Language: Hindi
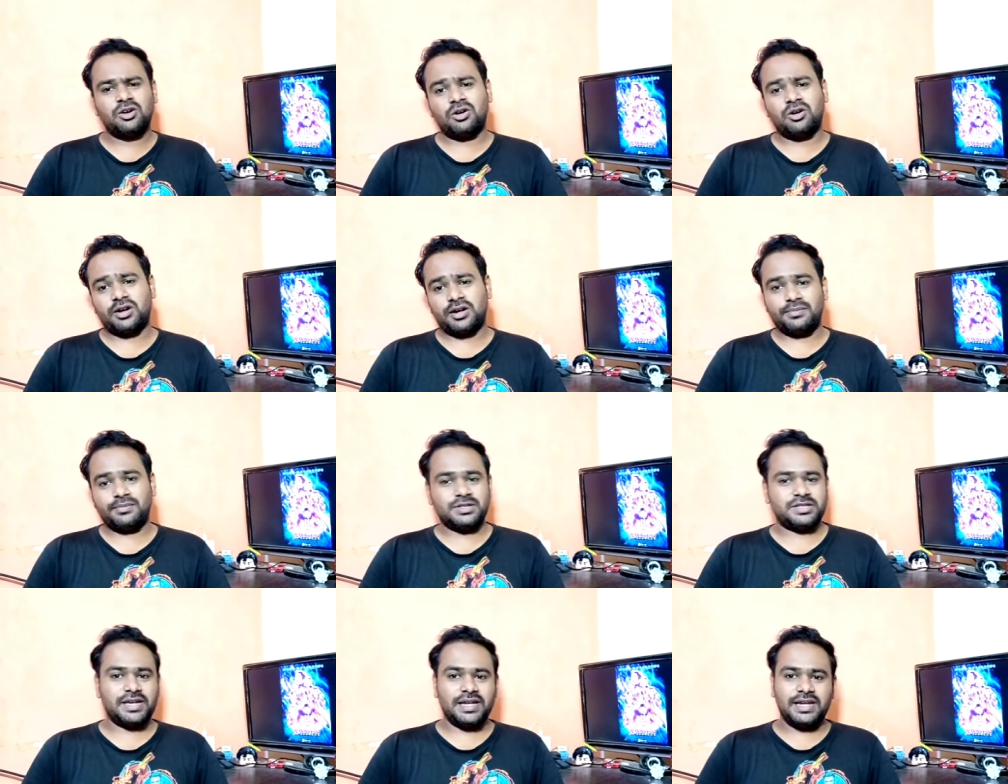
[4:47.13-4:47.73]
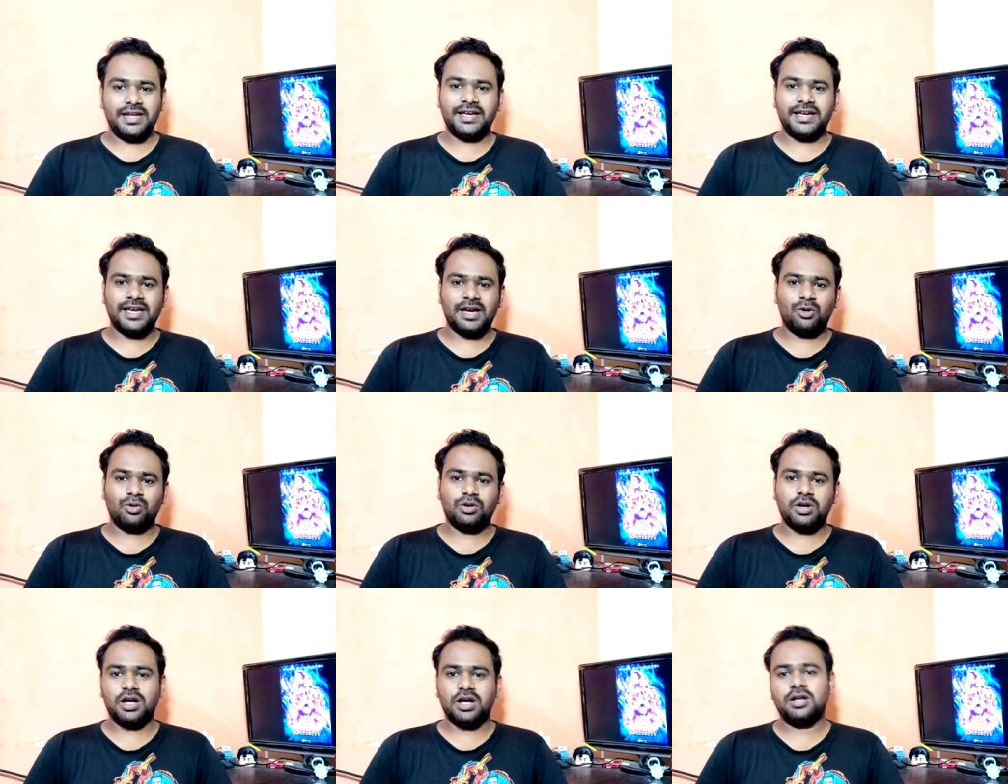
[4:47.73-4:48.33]
और हमेशा ही लेके
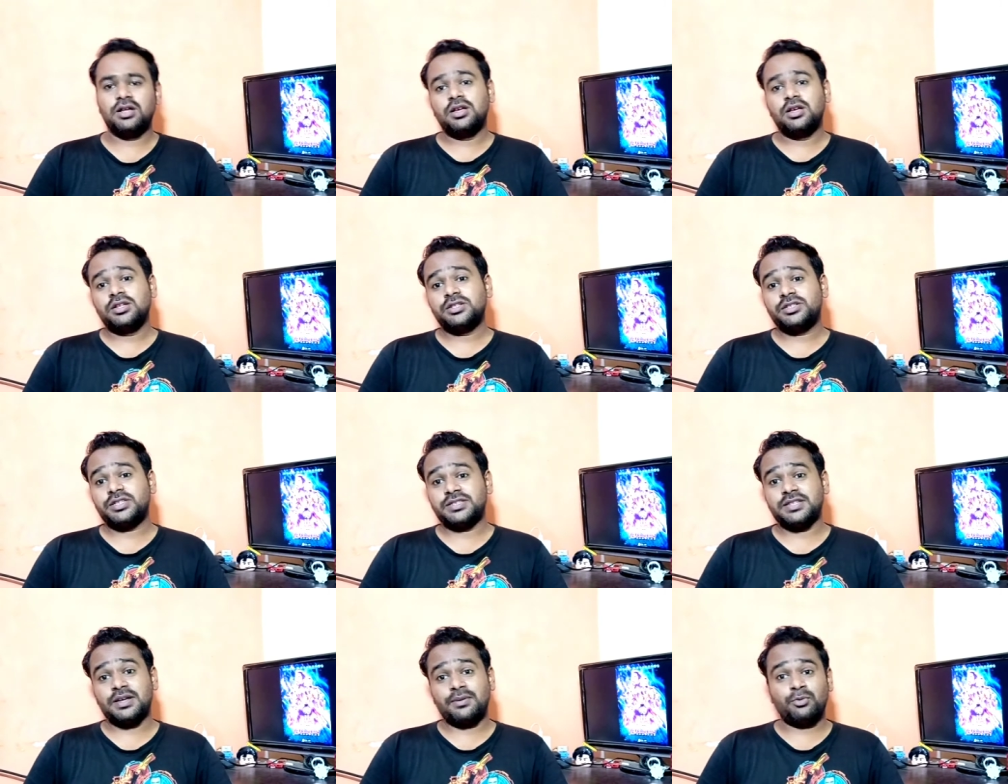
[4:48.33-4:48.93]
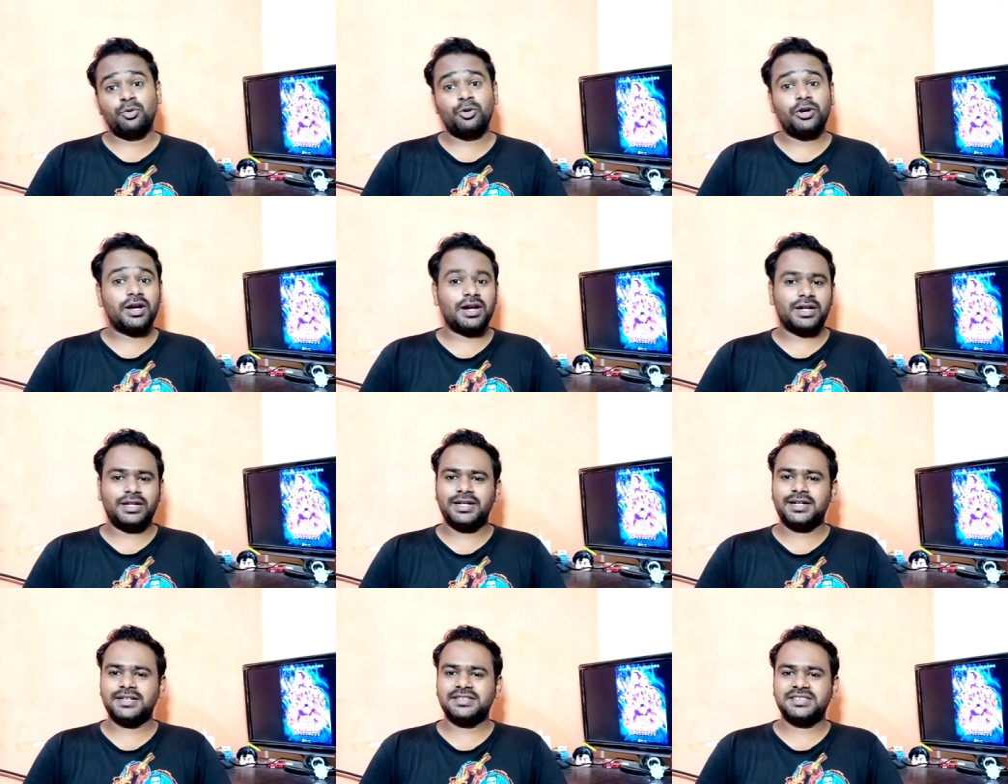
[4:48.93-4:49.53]
आऊँगा सजा मूवी का
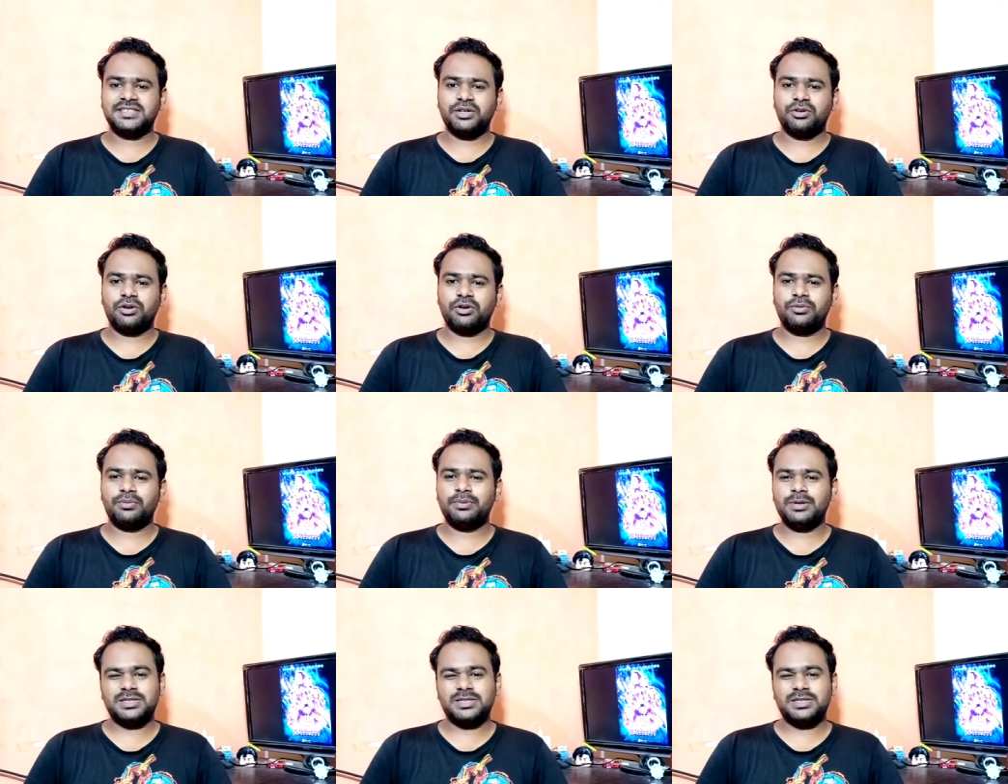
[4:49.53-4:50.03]
टिकट्स गिव